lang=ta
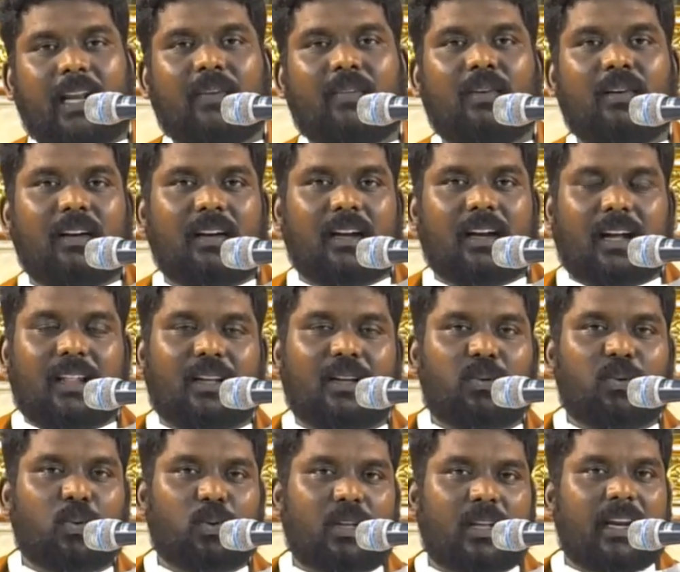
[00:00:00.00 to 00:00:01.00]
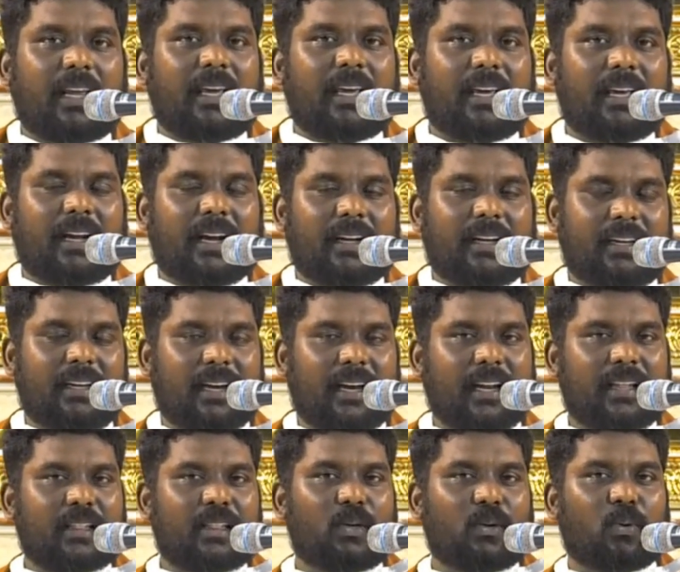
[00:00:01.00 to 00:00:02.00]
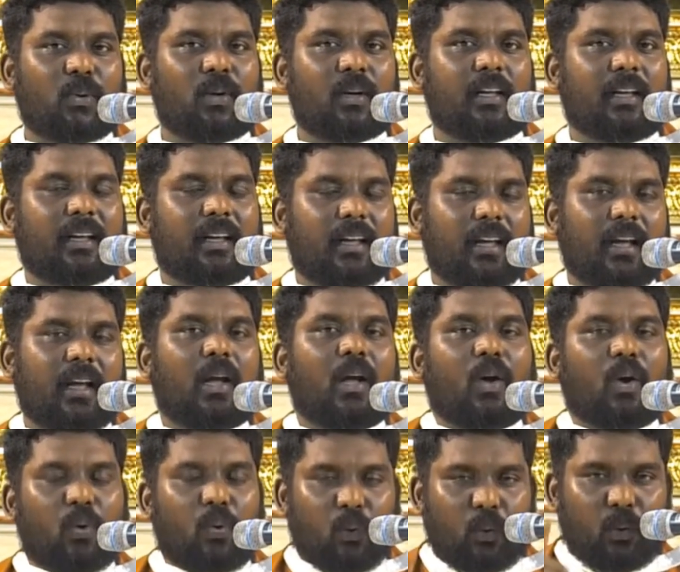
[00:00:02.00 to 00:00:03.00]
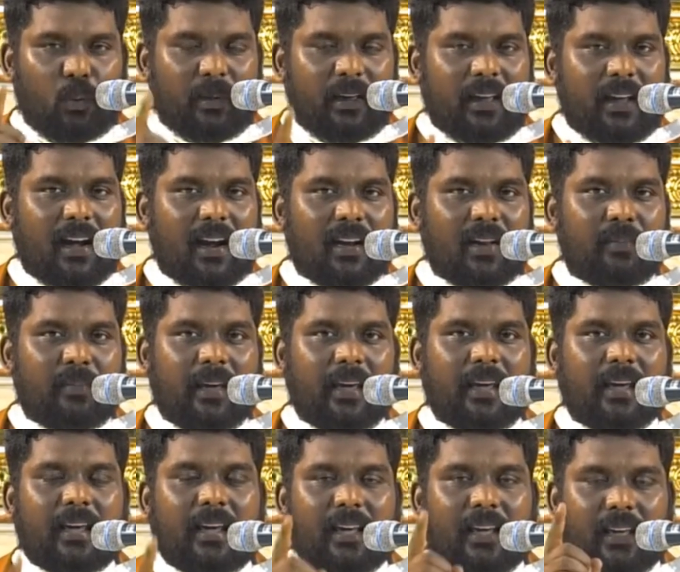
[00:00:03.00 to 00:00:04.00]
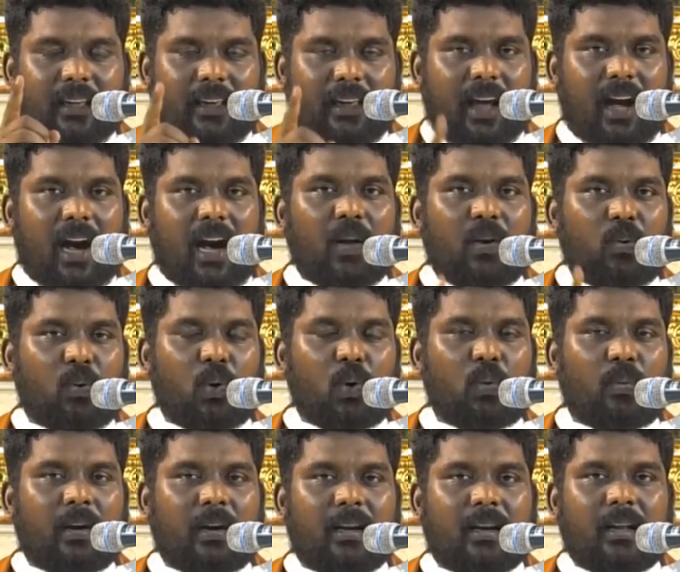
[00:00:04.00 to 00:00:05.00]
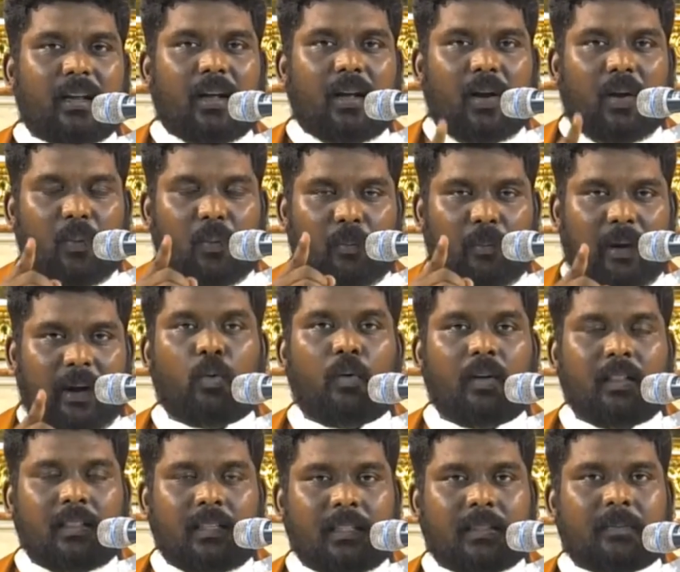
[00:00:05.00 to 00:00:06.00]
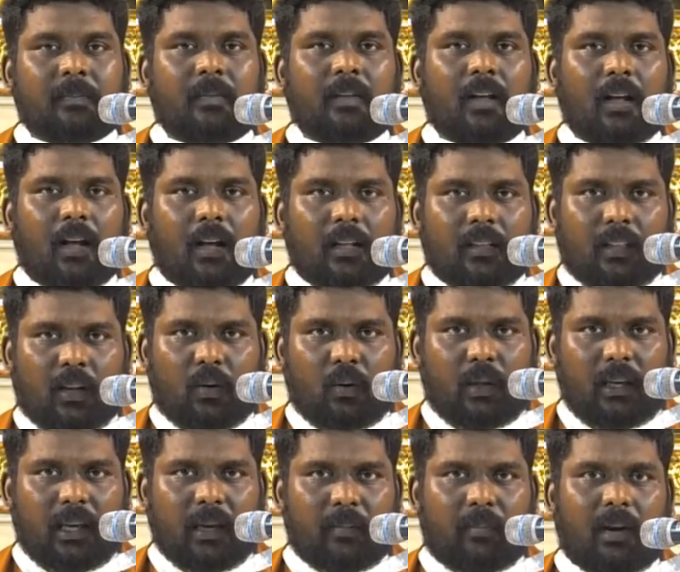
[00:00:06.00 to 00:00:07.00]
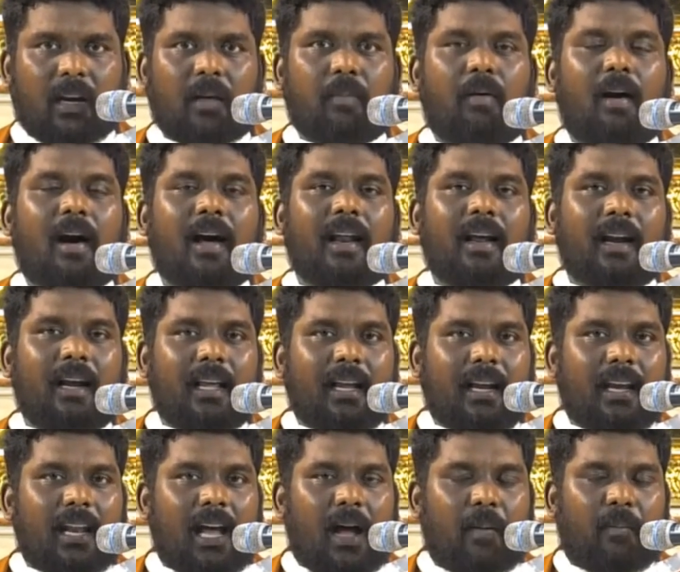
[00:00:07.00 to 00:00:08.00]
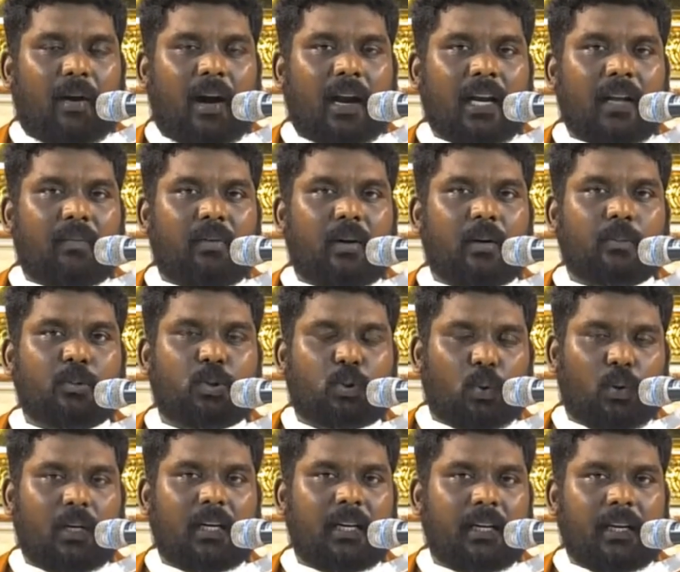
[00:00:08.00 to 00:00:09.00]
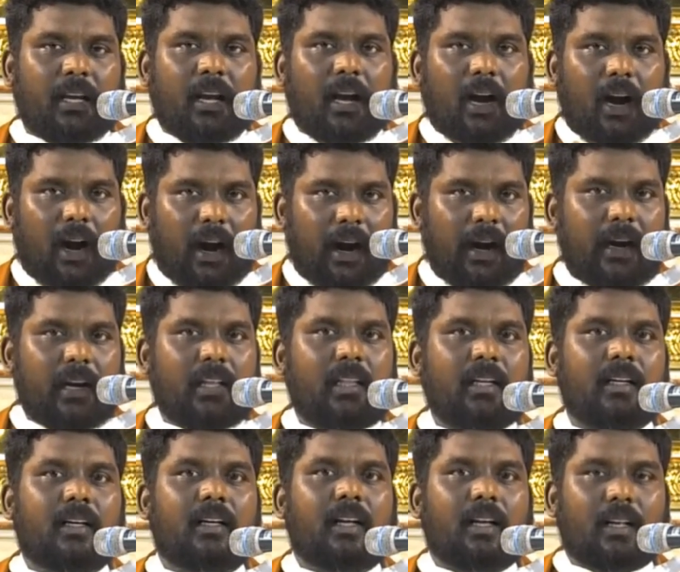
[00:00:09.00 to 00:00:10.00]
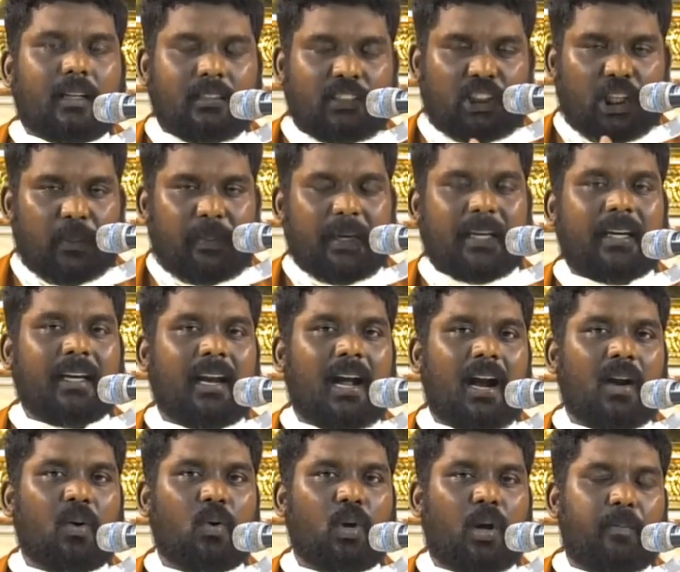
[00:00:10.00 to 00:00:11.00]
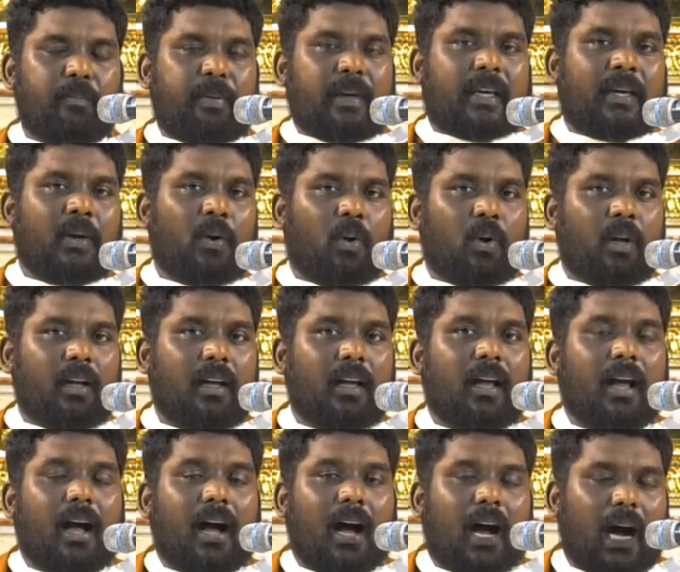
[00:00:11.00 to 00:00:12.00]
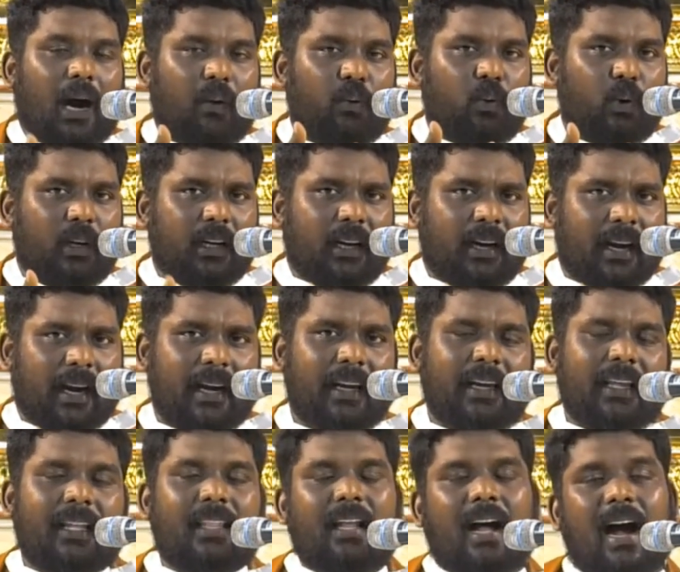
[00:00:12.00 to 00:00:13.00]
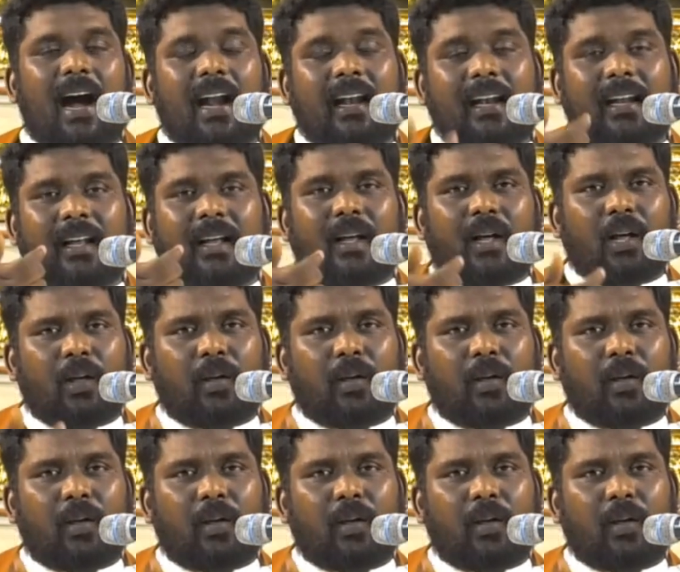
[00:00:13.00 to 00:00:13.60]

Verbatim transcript: கடவுள் அந்த தூதரை கட்டி அணைத்து கொண்டு உண்மையாலுமே யார் ஒருவன் மனம் உவந்து தன்னுடைய மனபாரங்களை எல்லாம் ஆண்டவரிடம் சொல்லி அழுது ஜெபிக்கிறானோ நம்பிக்கையோடு அவனுடைய கண்ணீர் தான்